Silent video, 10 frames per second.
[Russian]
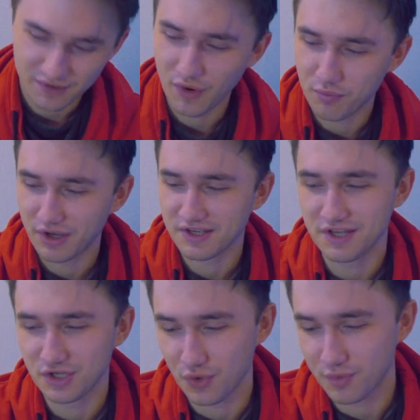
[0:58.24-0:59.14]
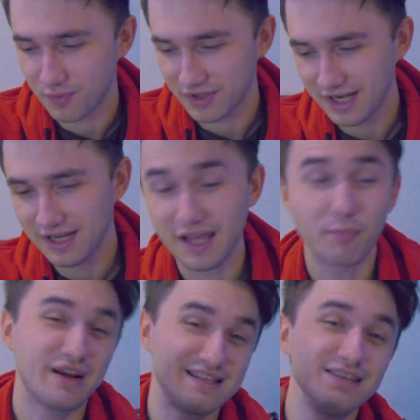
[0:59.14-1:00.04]
вам показать, что мне подарили. Я
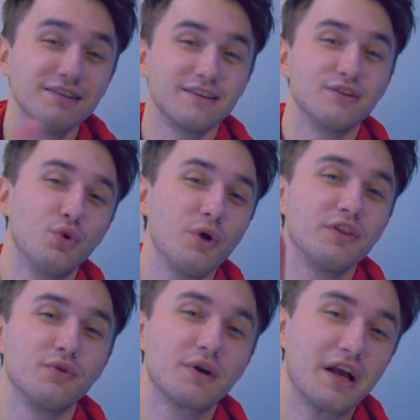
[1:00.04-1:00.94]
просил до этого,